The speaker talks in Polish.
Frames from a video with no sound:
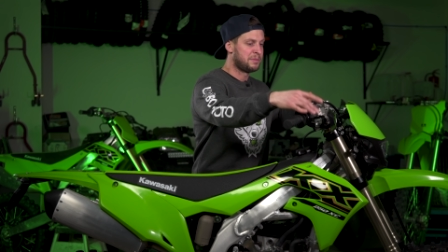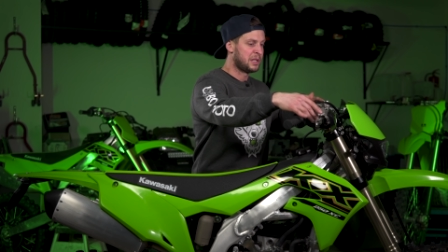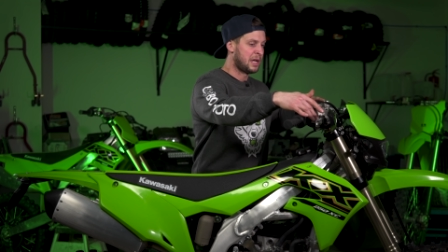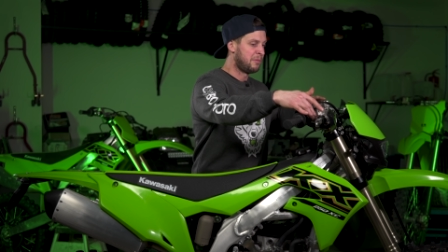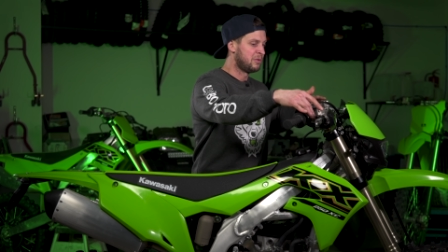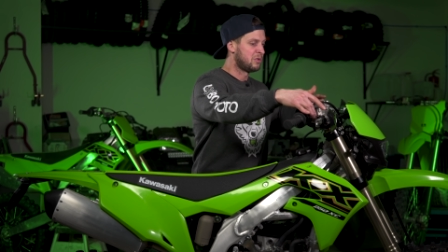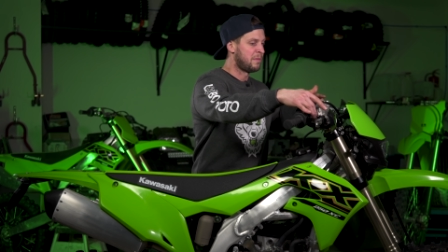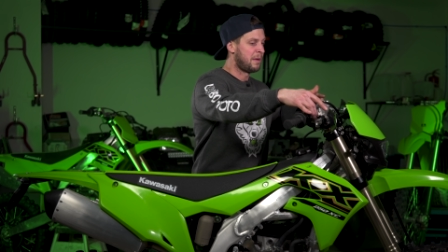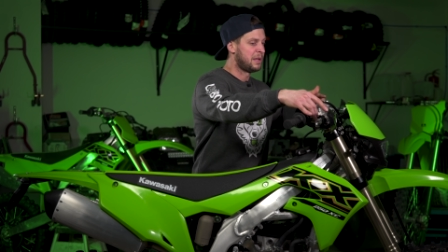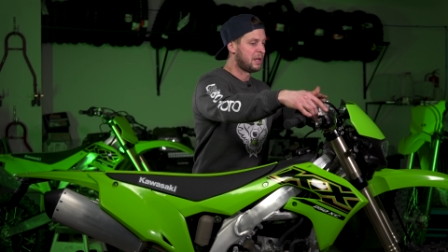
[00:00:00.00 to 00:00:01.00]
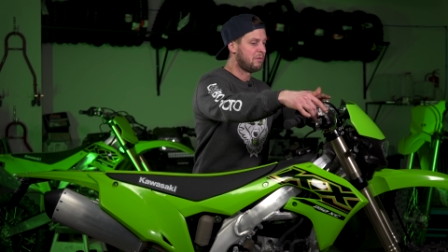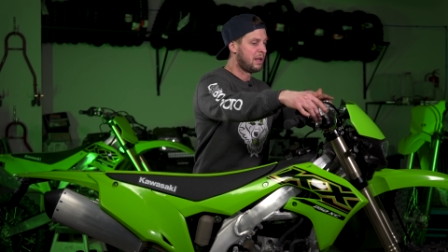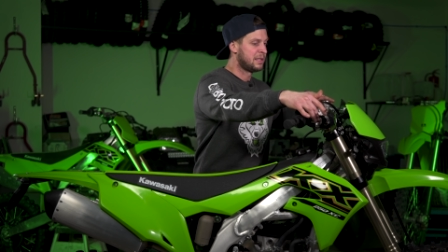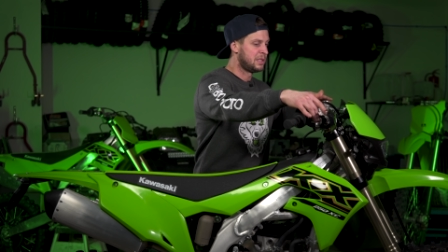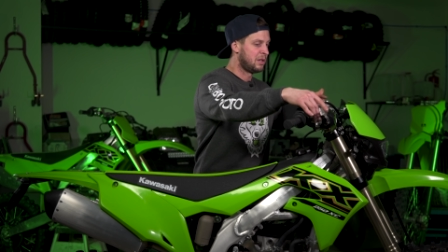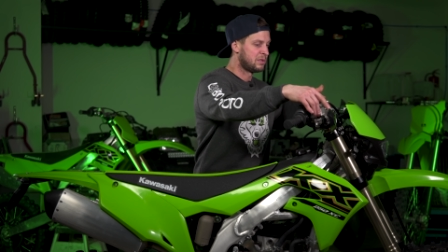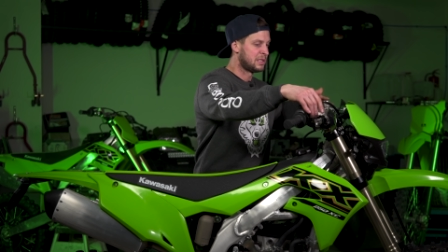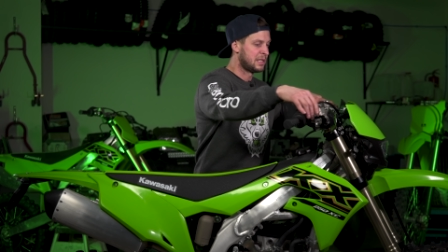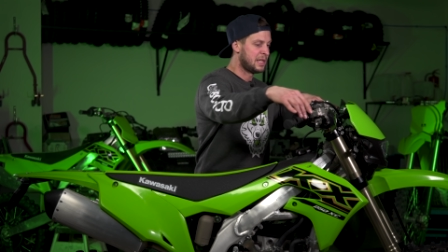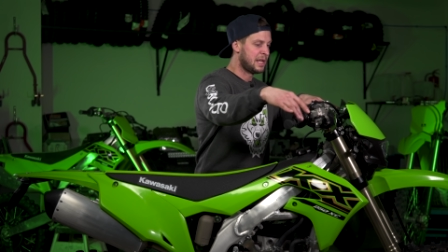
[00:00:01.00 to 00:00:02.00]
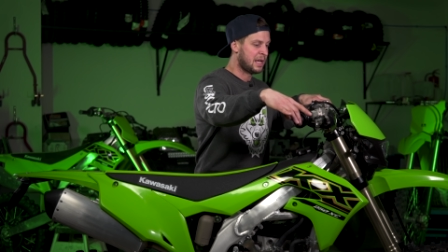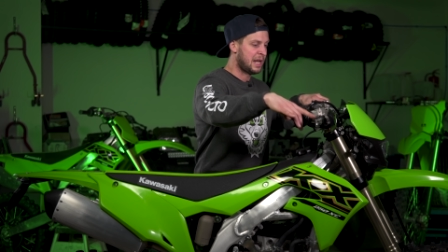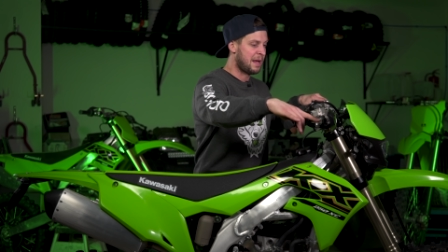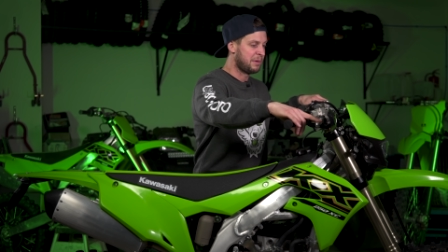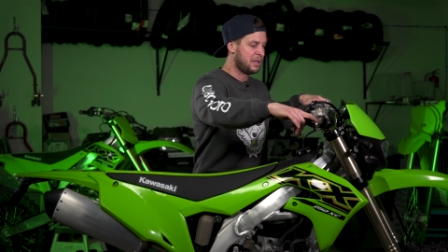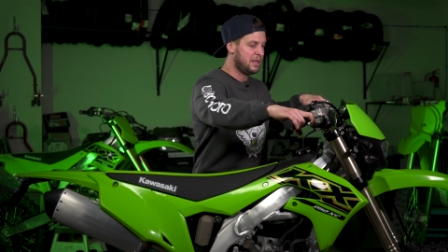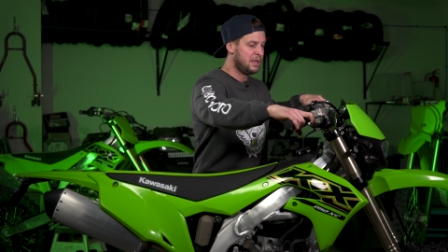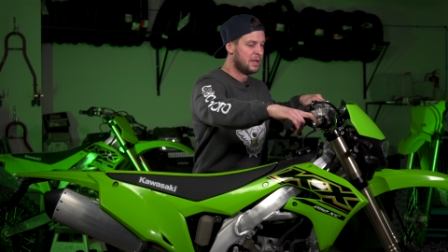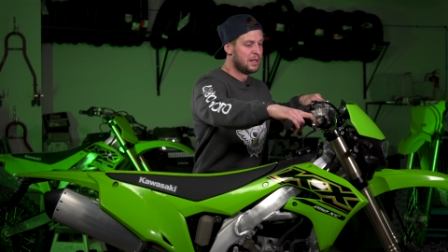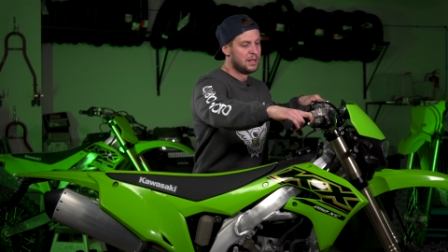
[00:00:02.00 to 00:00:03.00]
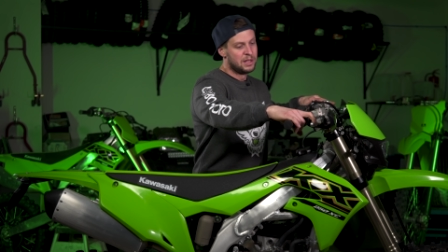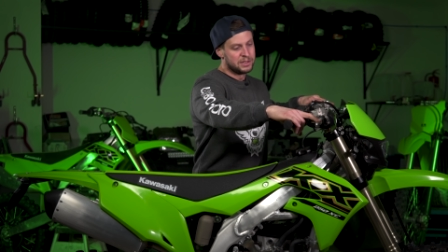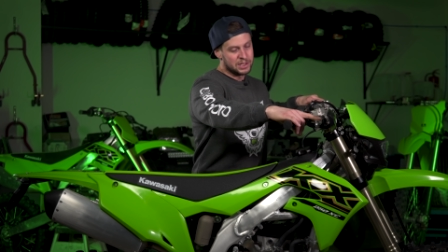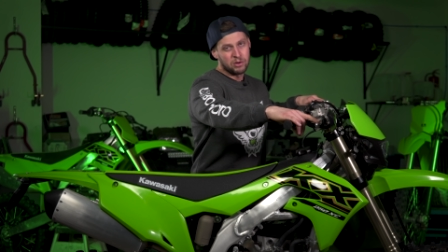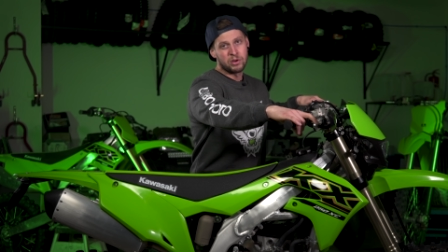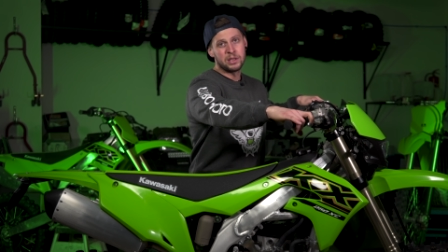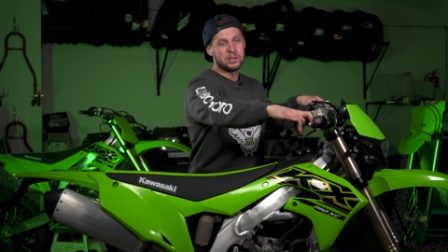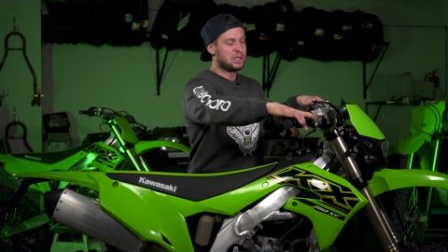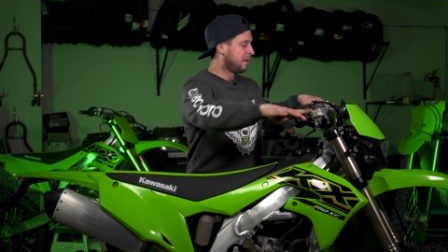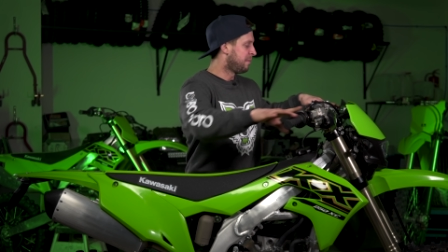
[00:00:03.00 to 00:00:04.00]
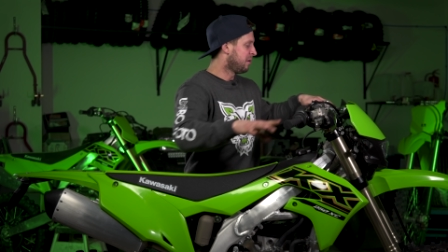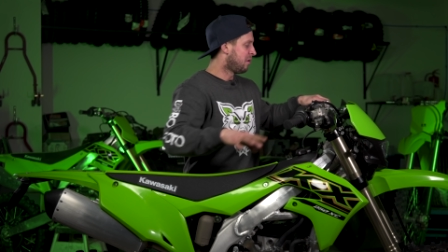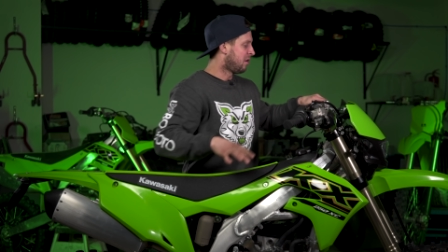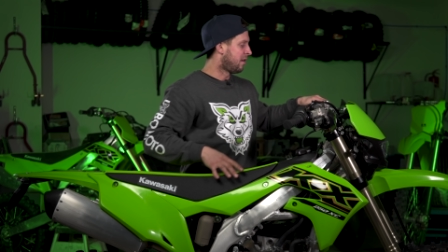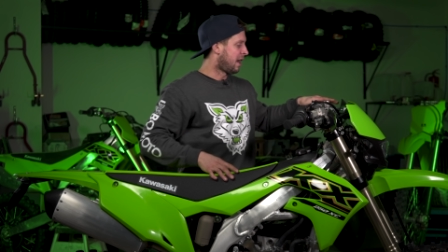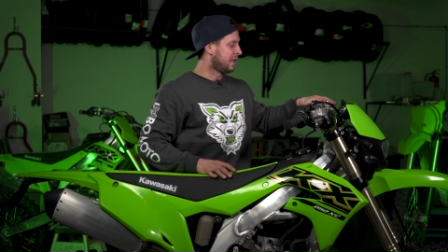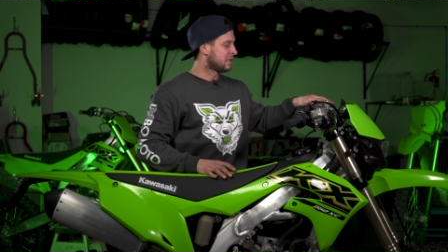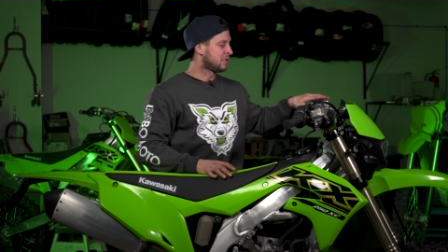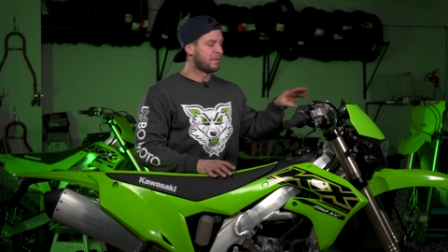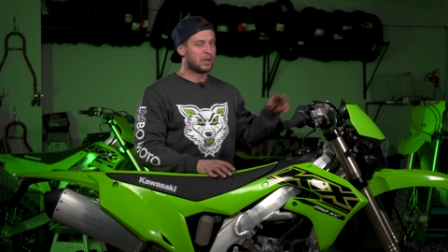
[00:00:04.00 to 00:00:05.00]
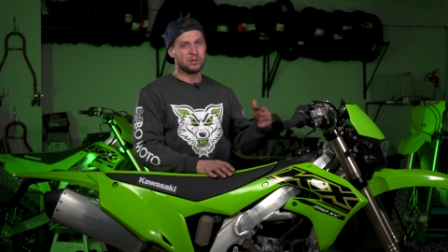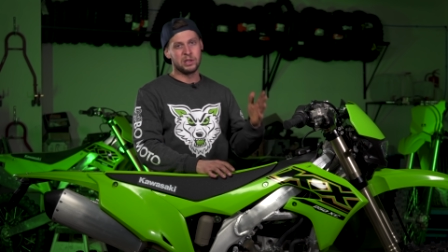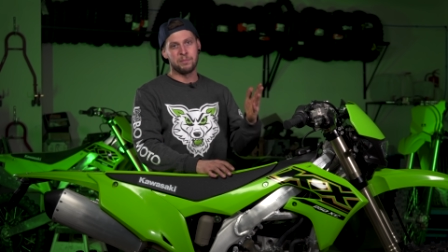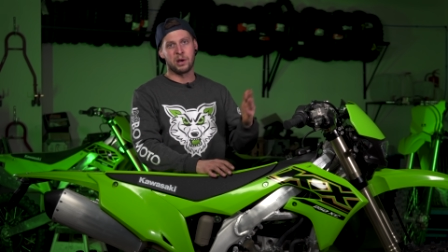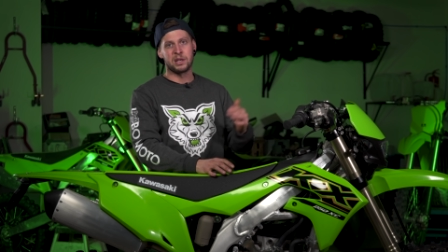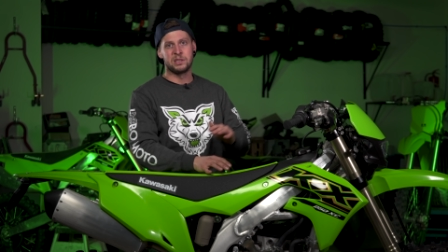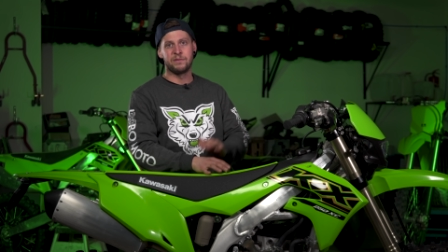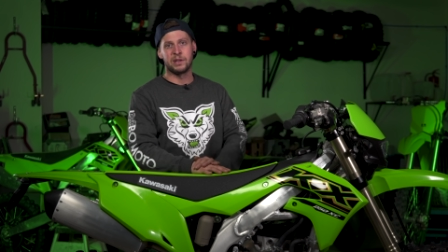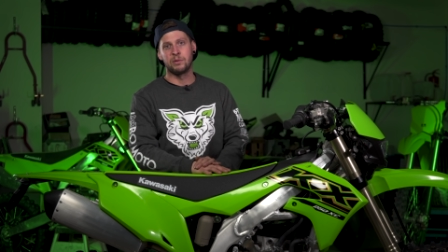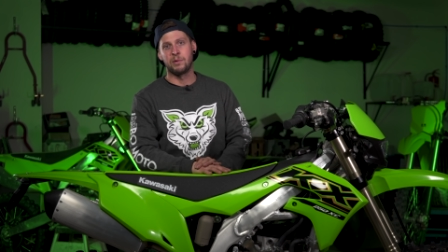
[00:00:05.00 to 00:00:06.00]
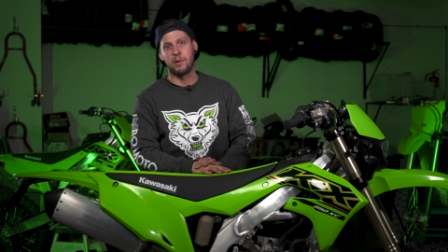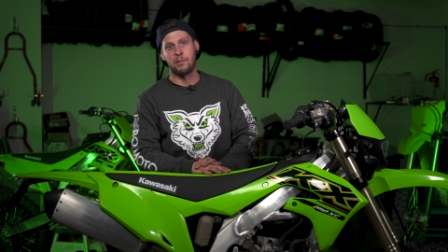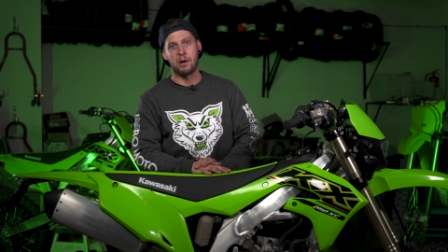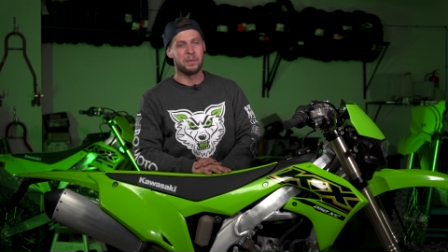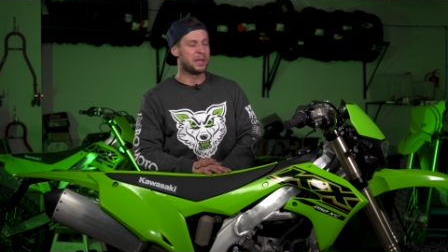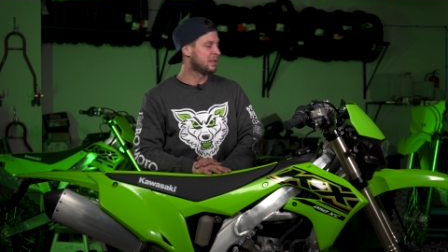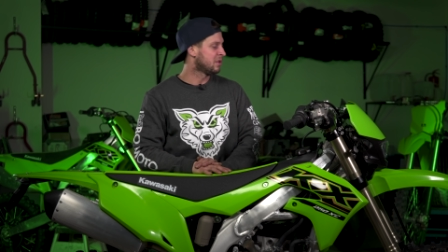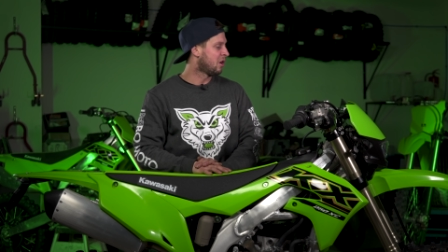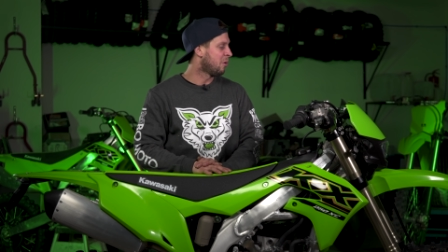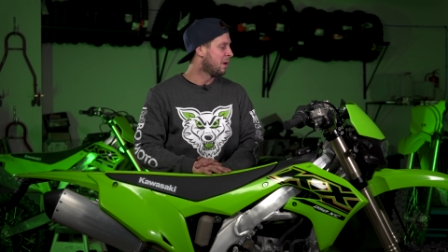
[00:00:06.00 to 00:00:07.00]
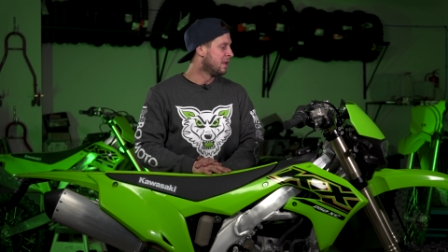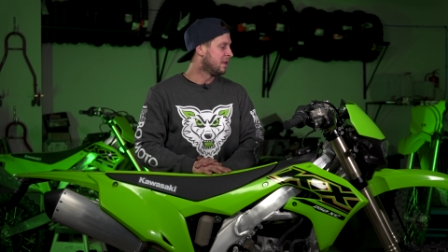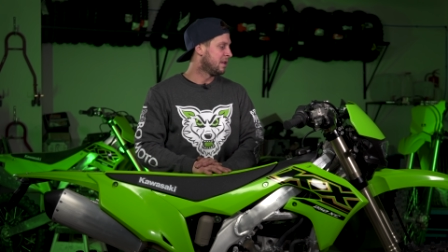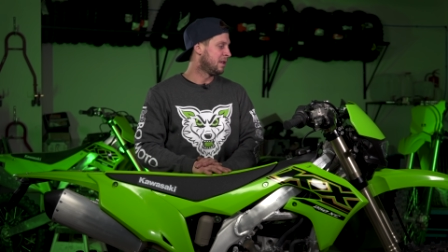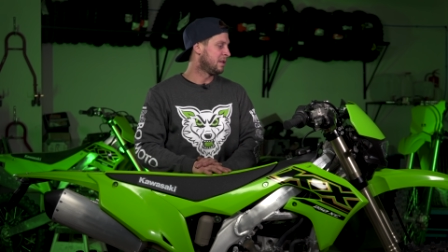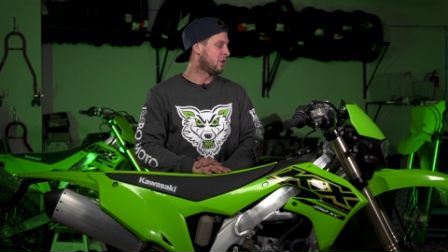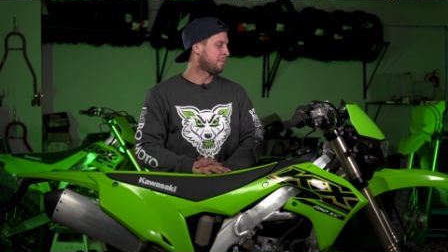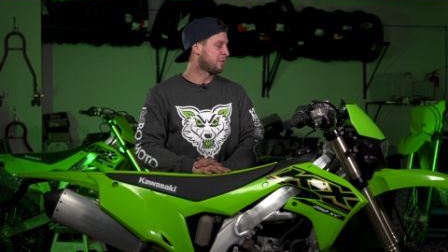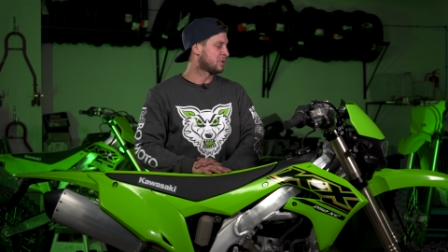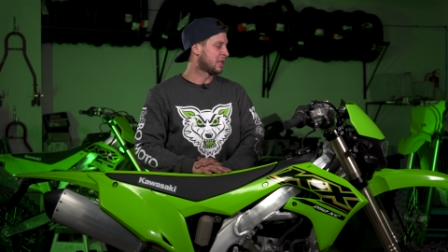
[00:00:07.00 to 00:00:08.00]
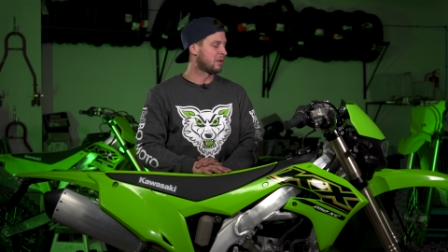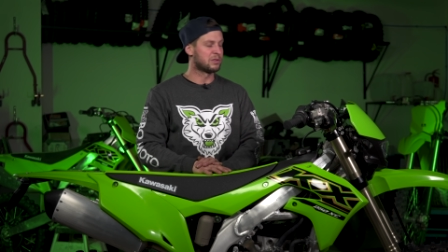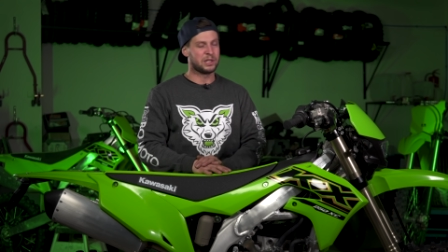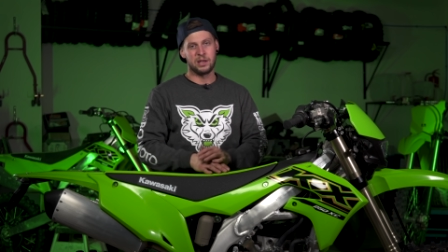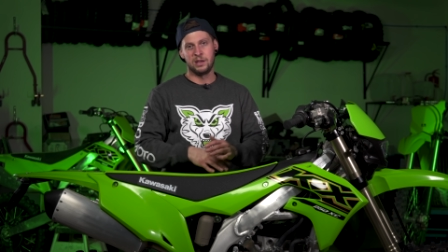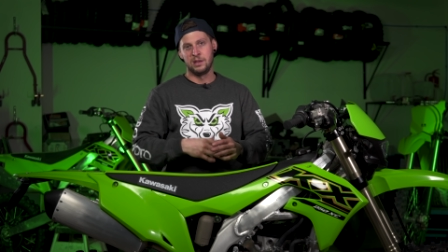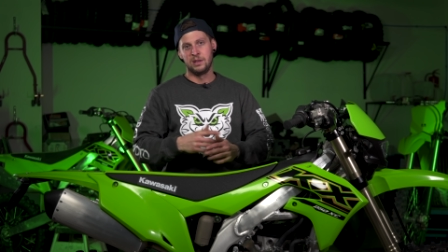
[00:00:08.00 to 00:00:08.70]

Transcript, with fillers: i przy hamulcu mamy regulację odsadzenia klamki, czego kiedyś nie było, a jest to wygodne, bo każdy wiadomo ma łapę inną yy, i oprócz tego, że